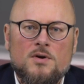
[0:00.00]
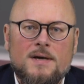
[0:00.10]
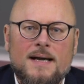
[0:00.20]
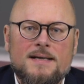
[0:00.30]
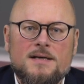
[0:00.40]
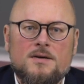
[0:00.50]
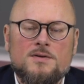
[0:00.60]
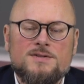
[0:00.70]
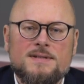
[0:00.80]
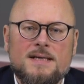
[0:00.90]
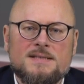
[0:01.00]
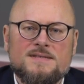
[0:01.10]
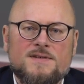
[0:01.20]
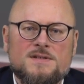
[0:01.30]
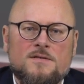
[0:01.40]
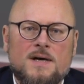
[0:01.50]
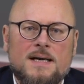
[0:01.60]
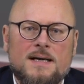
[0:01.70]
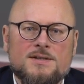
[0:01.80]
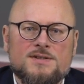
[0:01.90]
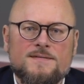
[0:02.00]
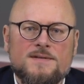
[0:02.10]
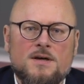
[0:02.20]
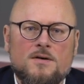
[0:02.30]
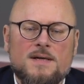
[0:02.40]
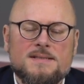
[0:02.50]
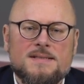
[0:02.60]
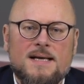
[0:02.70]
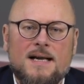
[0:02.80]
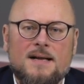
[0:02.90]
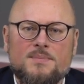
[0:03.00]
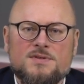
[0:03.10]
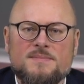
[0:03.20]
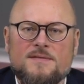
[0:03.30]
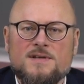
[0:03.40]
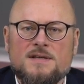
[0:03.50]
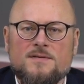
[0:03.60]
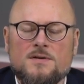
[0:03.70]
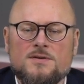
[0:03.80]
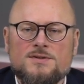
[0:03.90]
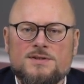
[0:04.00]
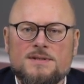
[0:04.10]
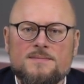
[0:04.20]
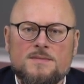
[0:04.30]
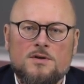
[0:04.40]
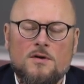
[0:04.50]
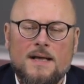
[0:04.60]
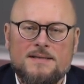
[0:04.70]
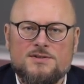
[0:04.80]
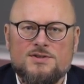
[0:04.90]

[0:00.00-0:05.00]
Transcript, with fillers: lokali grozi teraz wysoka kara grzywny oraz kara pozbawienia wolności do lat